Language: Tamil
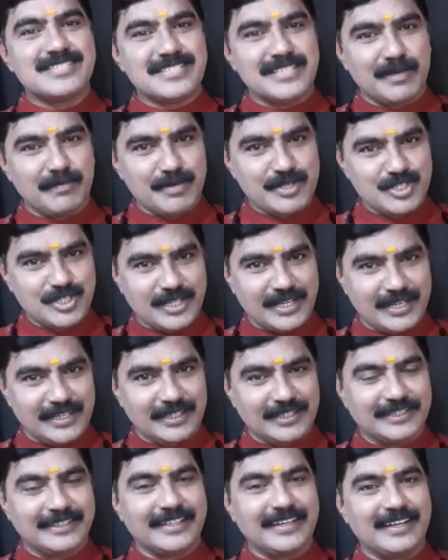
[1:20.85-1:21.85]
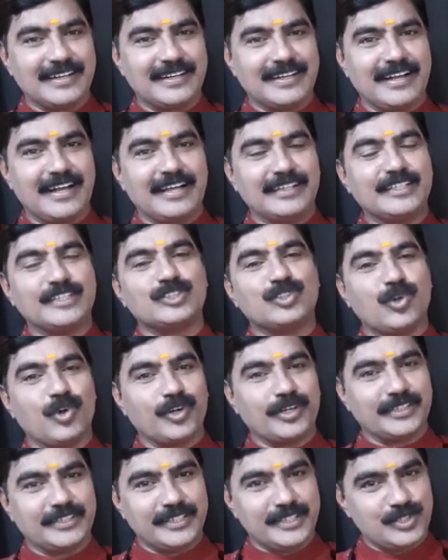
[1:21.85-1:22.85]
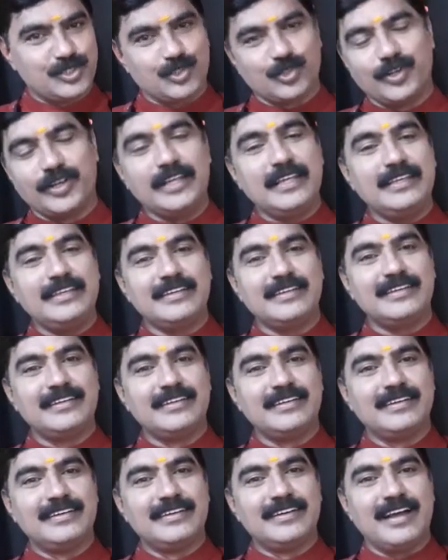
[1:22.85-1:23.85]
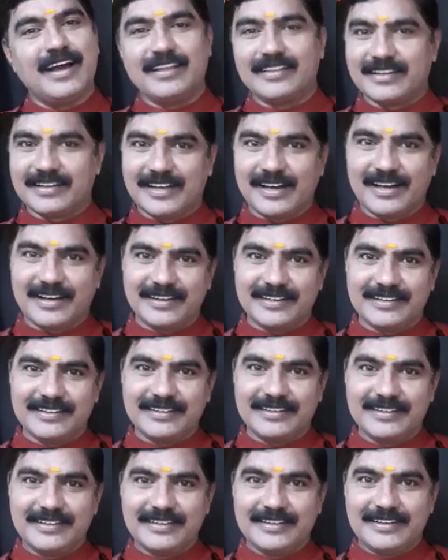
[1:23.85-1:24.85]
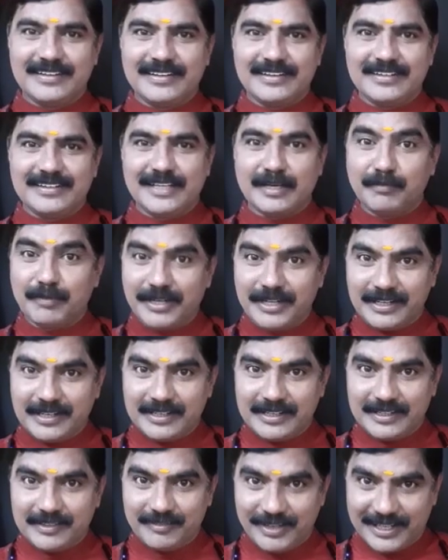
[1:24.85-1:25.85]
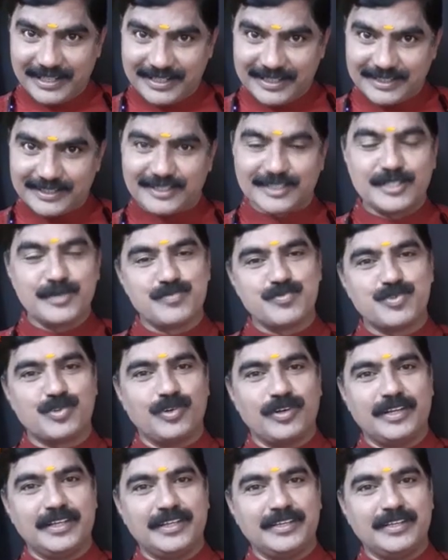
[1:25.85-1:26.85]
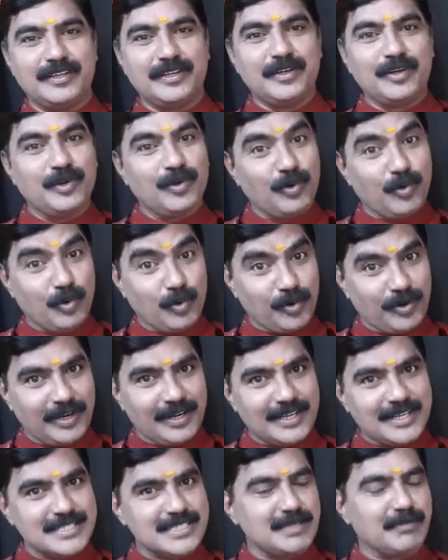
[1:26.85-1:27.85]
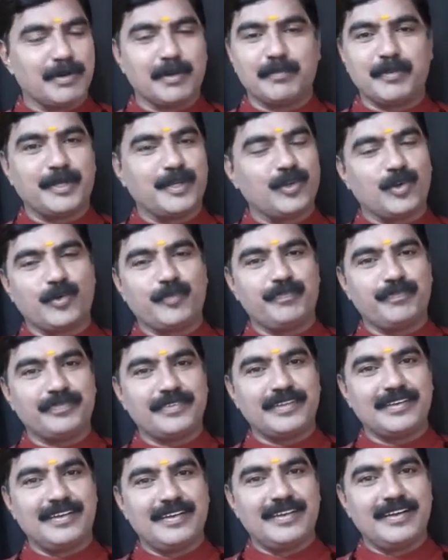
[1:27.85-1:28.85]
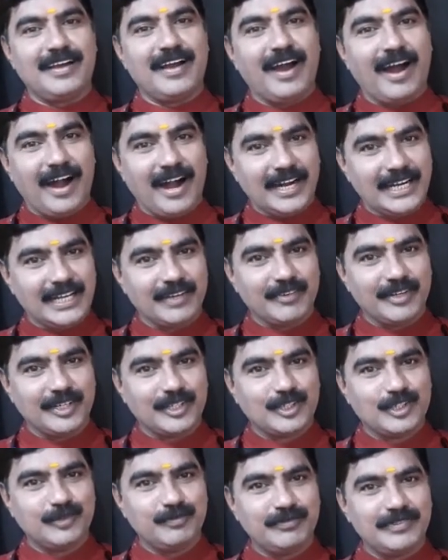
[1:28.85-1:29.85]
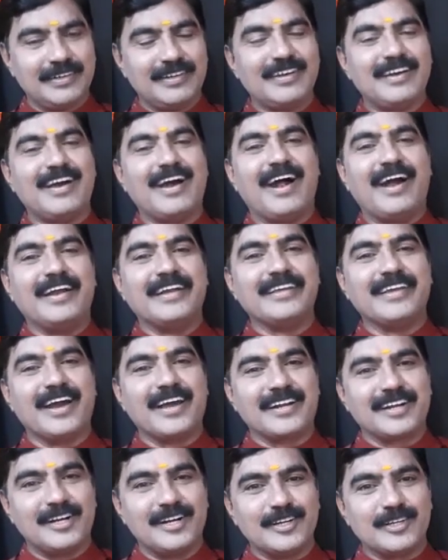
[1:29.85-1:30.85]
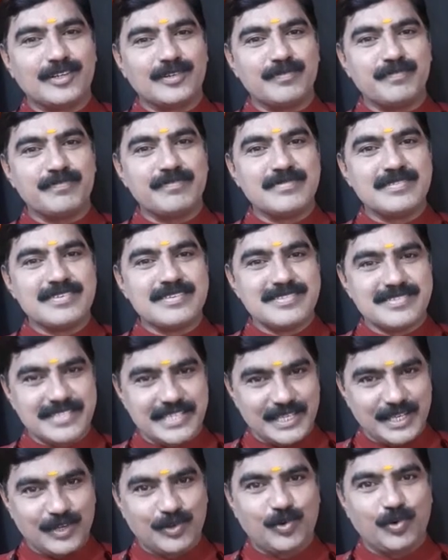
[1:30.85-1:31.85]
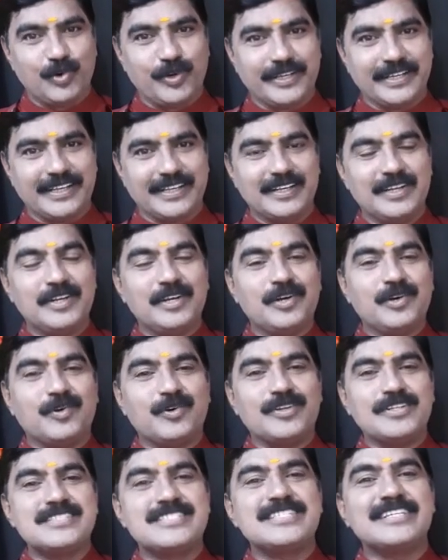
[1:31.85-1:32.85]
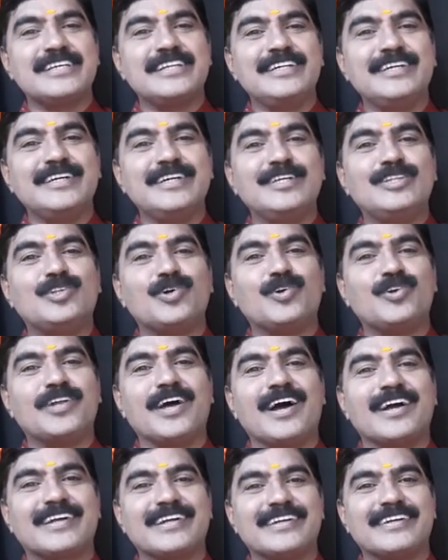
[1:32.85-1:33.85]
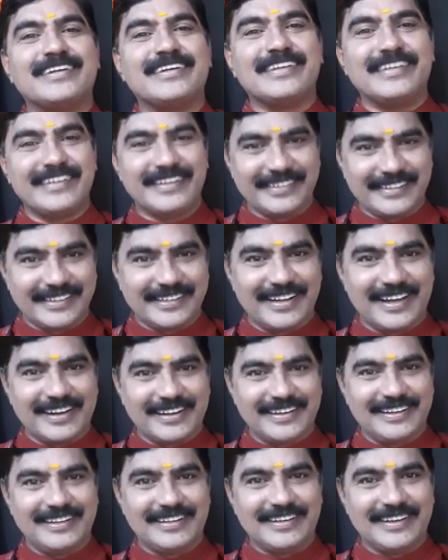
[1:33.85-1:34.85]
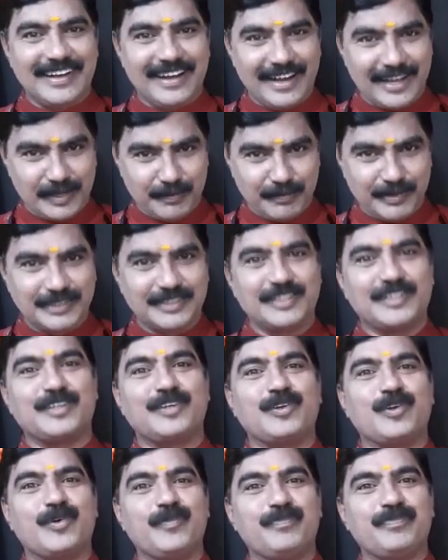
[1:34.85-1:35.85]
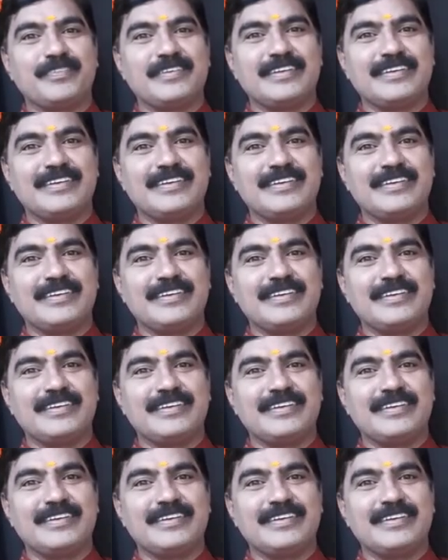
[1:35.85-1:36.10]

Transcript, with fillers: சமஸ்கிருதத்தில் அந்த ஸ்லோகத்தை சொல்லி அதற்கான தமிழில் விளக்கத்தையும் சொல்லி உங்களுக்கு சமர்ப்பிக்கிறோம் ஆண்டவனுக்கும் அடியார்களுக்கும் செய்யக்கூடிய ஒரு சிறு தொண்டாக இதை நாங்கள் ஆரம்பித்திருக்கிறோம்